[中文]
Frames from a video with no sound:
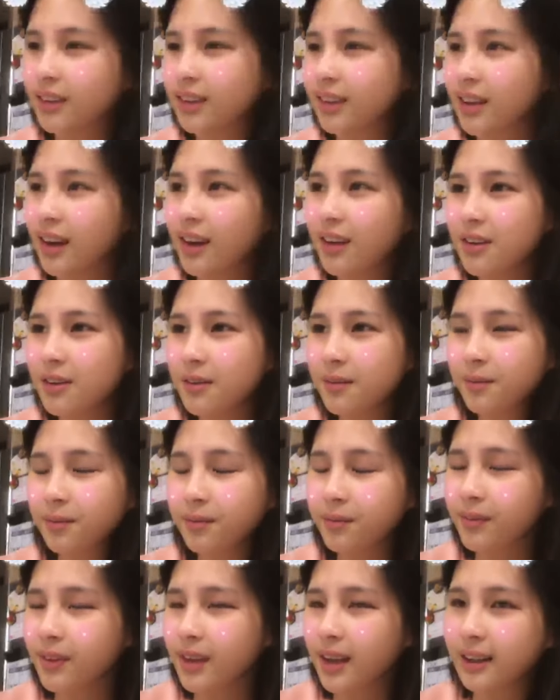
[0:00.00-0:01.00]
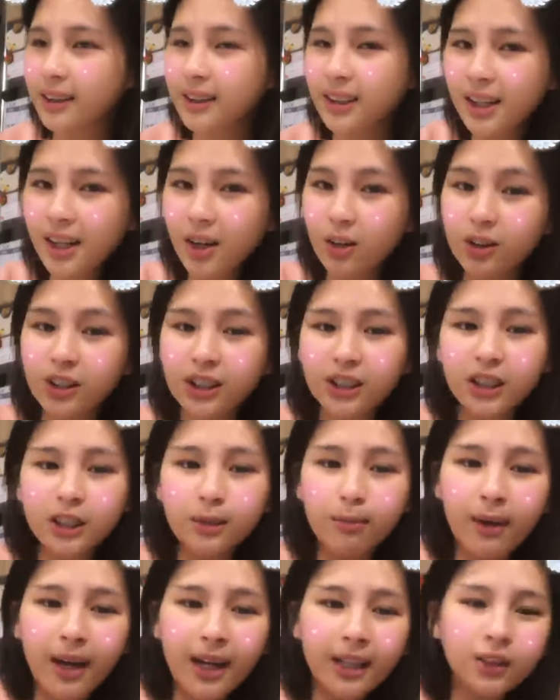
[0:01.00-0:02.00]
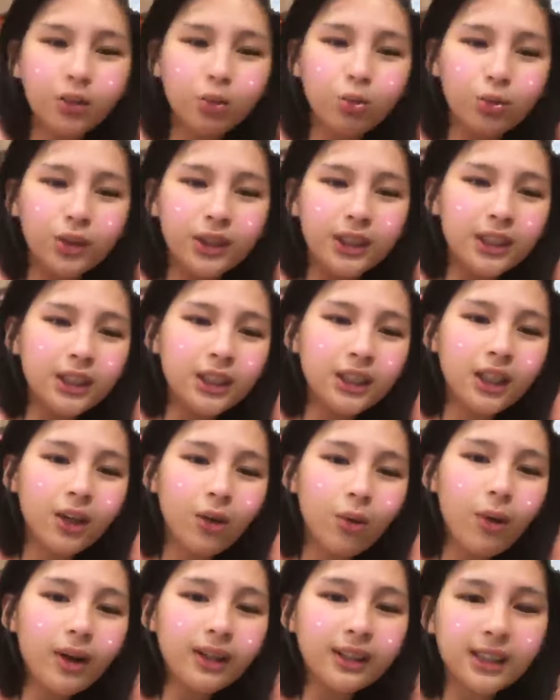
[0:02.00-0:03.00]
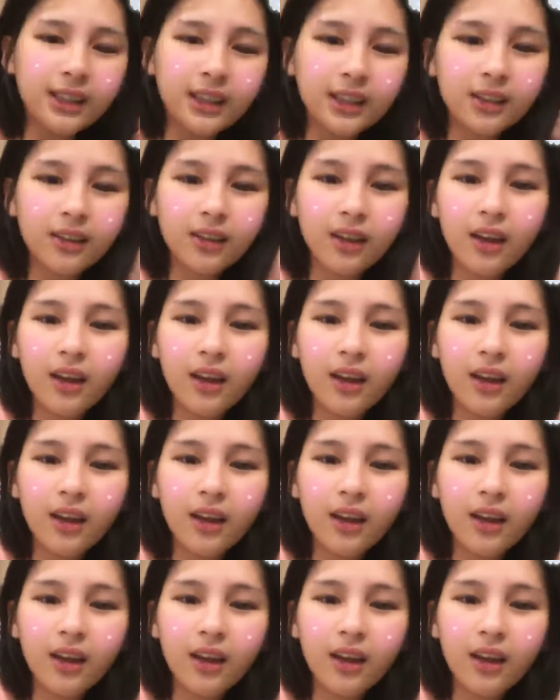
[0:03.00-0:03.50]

然后是六级吗？还是五级？忘记了。